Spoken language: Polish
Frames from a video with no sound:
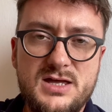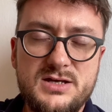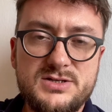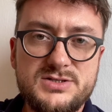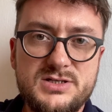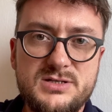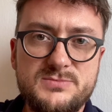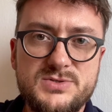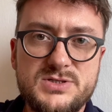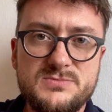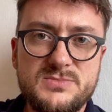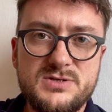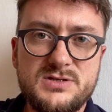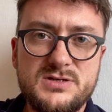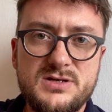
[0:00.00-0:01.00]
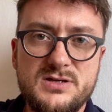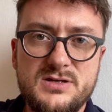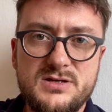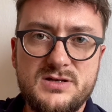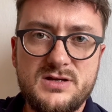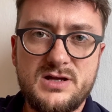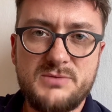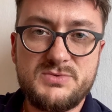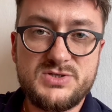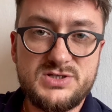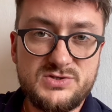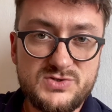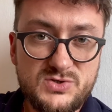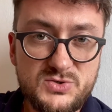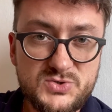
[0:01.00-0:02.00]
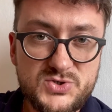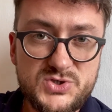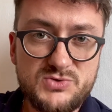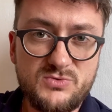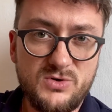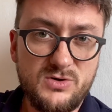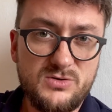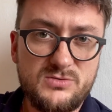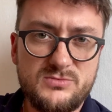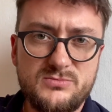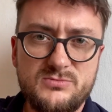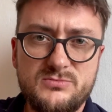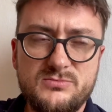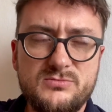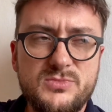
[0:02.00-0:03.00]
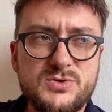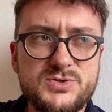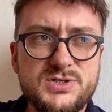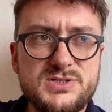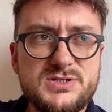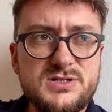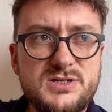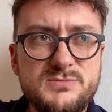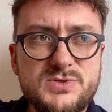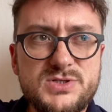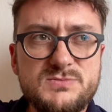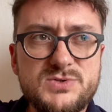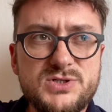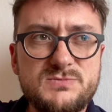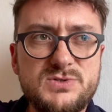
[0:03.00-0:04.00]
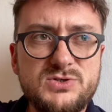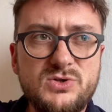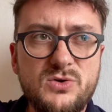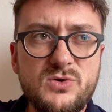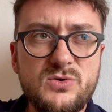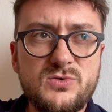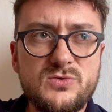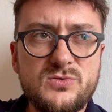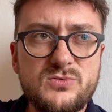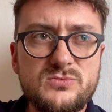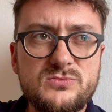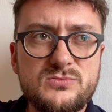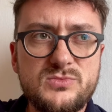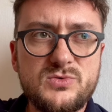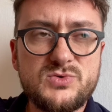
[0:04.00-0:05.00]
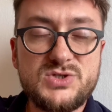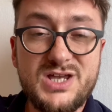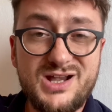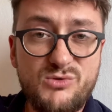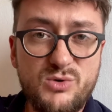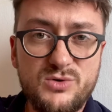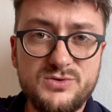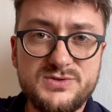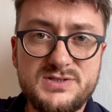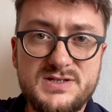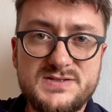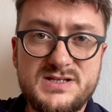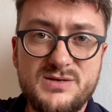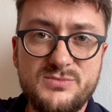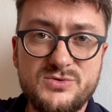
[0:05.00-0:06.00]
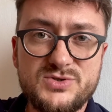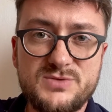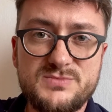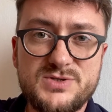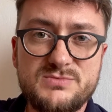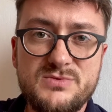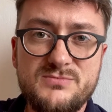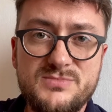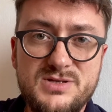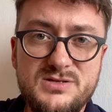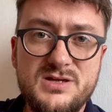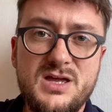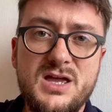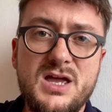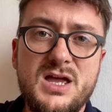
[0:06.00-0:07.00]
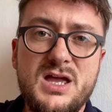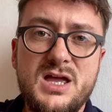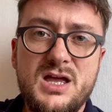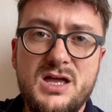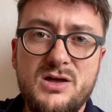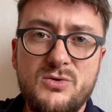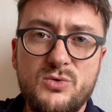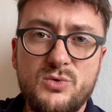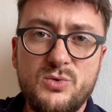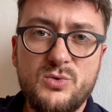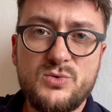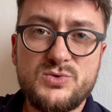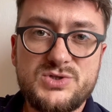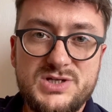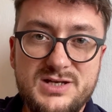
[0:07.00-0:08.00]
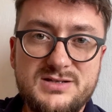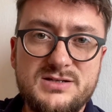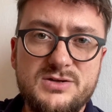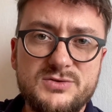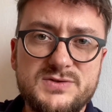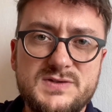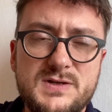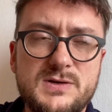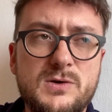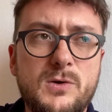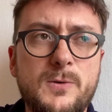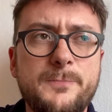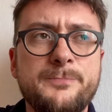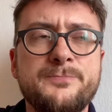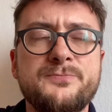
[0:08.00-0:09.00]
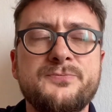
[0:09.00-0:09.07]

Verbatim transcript: Chcielibyśmy, aby się to skończyło, może chcielibyśmy, żeby to uciekło od nas, albo żebyśmy my uciekli od tego.